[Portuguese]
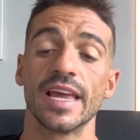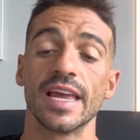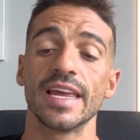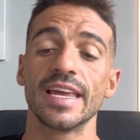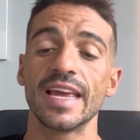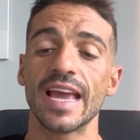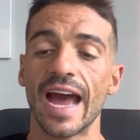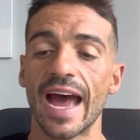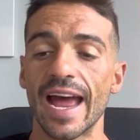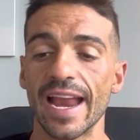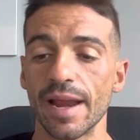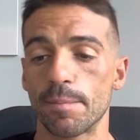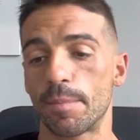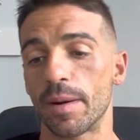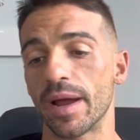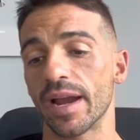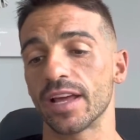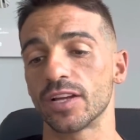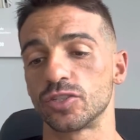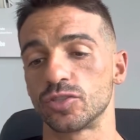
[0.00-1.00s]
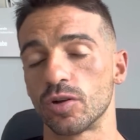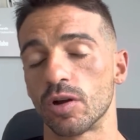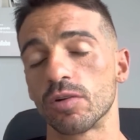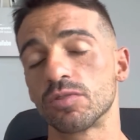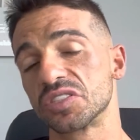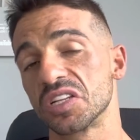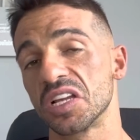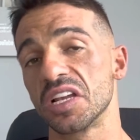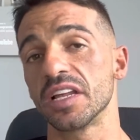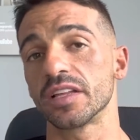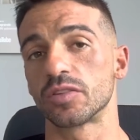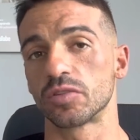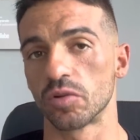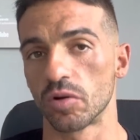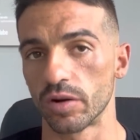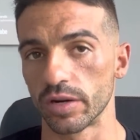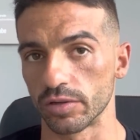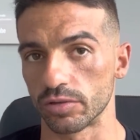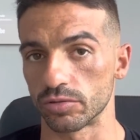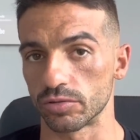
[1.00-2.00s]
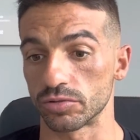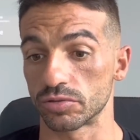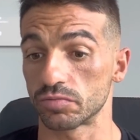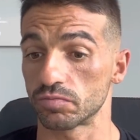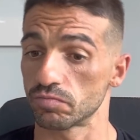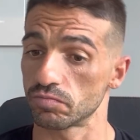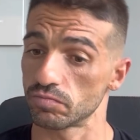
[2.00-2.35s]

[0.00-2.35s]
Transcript: e área para jogos eletrônicos.